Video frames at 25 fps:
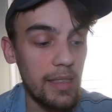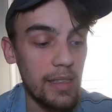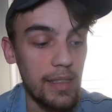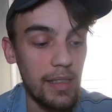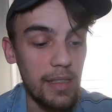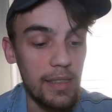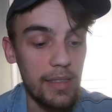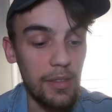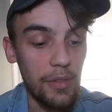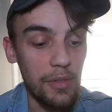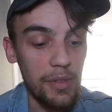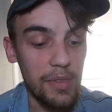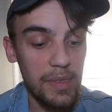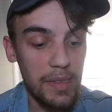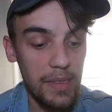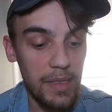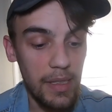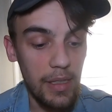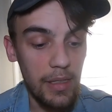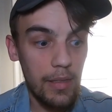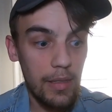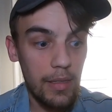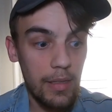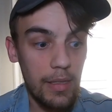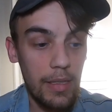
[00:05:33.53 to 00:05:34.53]
des,
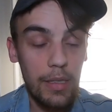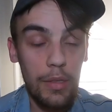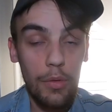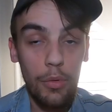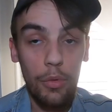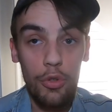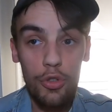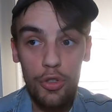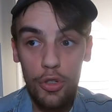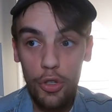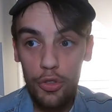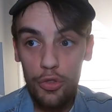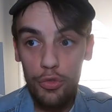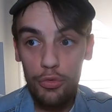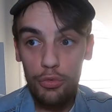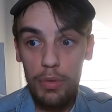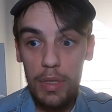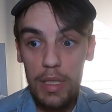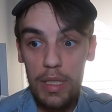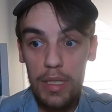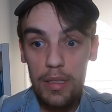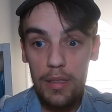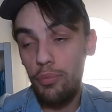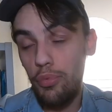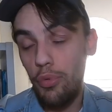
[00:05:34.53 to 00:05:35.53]
anciens, qui
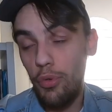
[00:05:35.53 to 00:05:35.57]
aujourd'hui,